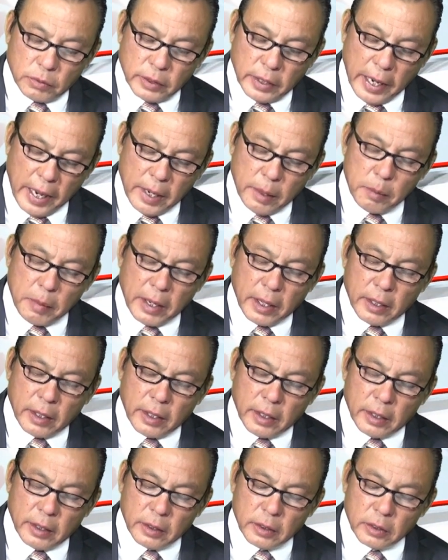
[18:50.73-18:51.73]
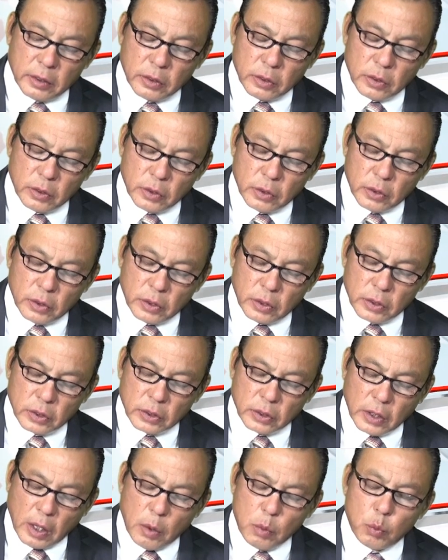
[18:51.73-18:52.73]
để mà
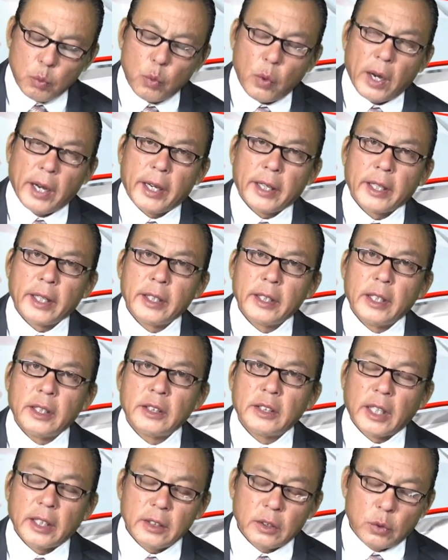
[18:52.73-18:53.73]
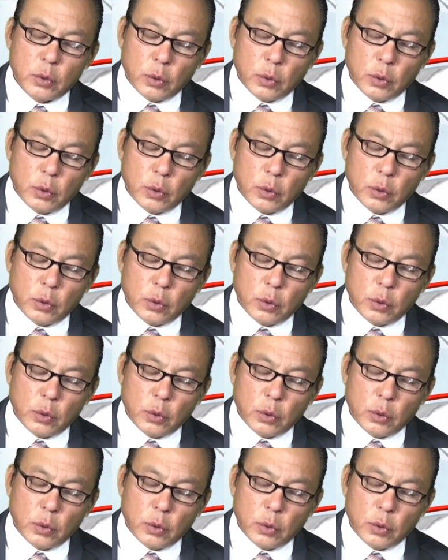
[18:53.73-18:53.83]
thông qua cái ngân sách